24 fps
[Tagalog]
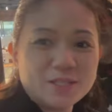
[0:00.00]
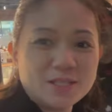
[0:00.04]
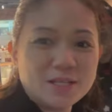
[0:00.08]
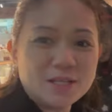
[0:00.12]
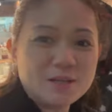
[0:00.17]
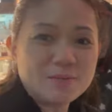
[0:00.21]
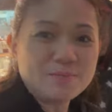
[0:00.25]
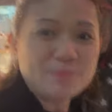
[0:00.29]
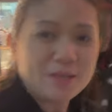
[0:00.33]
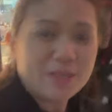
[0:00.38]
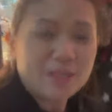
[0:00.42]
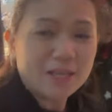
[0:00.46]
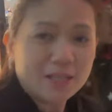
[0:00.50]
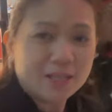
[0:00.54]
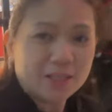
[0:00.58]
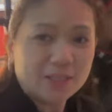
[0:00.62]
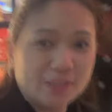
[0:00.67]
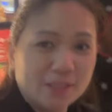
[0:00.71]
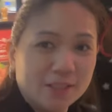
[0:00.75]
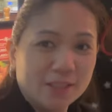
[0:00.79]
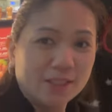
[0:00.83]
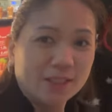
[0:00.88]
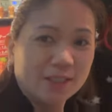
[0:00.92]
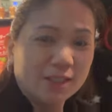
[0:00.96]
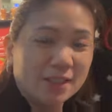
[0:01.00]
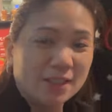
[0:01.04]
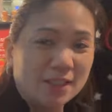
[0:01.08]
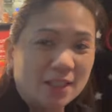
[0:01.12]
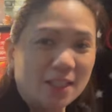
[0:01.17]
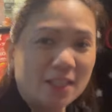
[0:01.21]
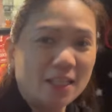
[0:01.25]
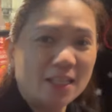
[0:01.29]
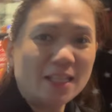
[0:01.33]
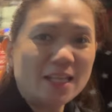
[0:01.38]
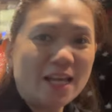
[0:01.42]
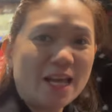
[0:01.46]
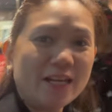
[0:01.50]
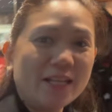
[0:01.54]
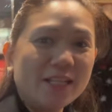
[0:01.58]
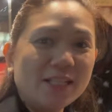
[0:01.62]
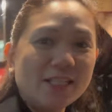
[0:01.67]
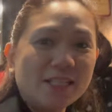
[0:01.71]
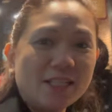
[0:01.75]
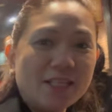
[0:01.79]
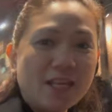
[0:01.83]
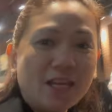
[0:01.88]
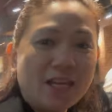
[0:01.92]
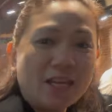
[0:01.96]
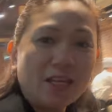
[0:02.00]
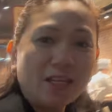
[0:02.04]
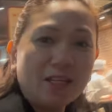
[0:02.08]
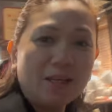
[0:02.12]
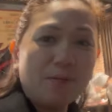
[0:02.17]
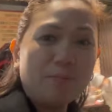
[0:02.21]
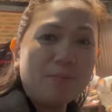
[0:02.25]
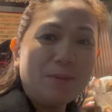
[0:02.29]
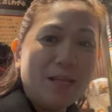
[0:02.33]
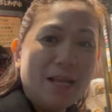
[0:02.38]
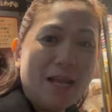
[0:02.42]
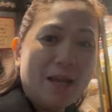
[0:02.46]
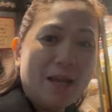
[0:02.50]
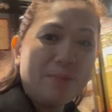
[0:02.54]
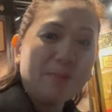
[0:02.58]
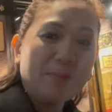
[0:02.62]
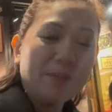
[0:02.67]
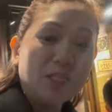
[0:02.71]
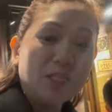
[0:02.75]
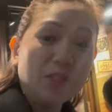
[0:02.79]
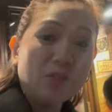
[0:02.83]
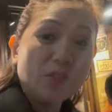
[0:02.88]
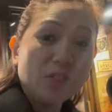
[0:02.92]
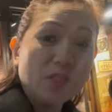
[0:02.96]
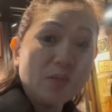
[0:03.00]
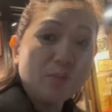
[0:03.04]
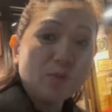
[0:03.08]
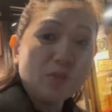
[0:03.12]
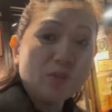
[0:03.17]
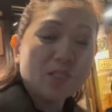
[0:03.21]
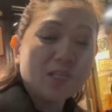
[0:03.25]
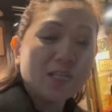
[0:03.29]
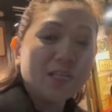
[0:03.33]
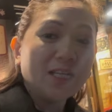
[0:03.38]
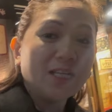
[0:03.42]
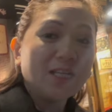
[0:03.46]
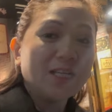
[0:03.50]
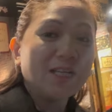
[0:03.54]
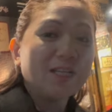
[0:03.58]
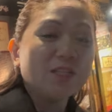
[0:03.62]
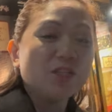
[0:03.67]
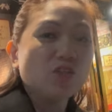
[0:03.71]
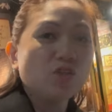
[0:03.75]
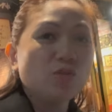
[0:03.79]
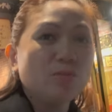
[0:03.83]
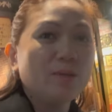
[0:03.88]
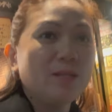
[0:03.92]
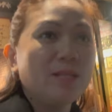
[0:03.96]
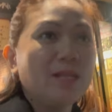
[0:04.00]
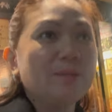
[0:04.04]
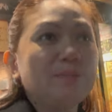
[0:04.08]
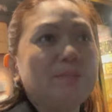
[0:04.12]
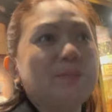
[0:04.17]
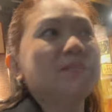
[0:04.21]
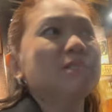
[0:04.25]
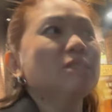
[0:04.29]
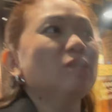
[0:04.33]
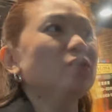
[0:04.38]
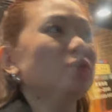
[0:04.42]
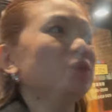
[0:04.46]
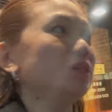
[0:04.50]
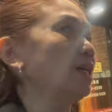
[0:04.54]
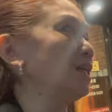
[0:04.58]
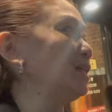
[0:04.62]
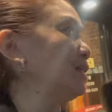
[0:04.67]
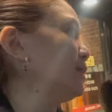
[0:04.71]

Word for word: na kami. Ikinari steak. Malapit dito sa Monzena Cacho. Malapit sa hotel